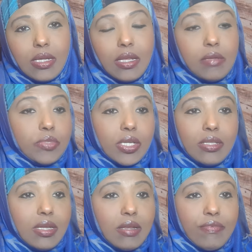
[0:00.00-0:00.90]
اللي مش
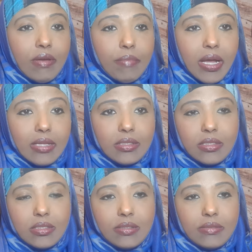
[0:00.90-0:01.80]
قادرين نفهم بعض
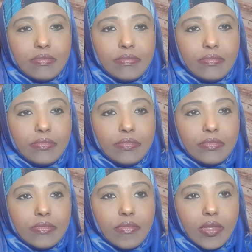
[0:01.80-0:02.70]

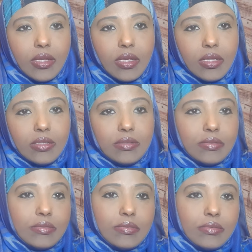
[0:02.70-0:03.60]
يعني
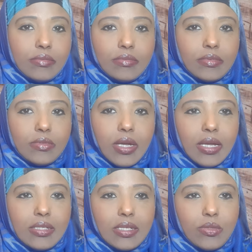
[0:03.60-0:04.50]

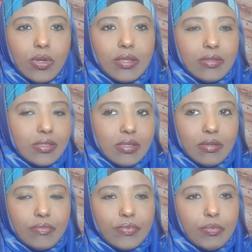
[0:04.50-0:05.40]
واحد اتولد
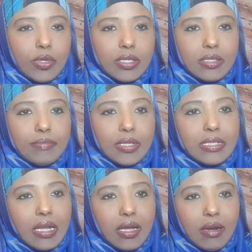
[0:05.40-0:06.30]
في بلد
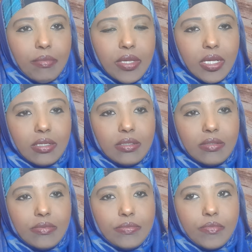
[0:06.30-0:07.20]
بلدان عربية
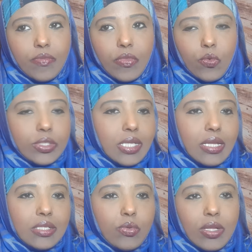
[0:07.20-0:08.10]

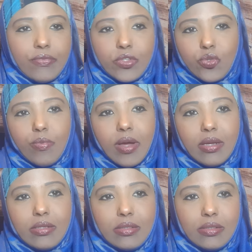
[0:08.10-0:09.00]
والتاني اتولد في
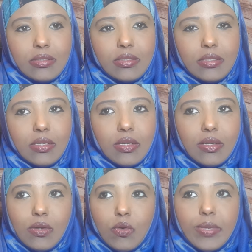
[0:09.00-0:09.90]
الصومال
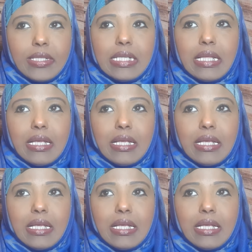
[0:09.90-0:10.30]
وبعد كده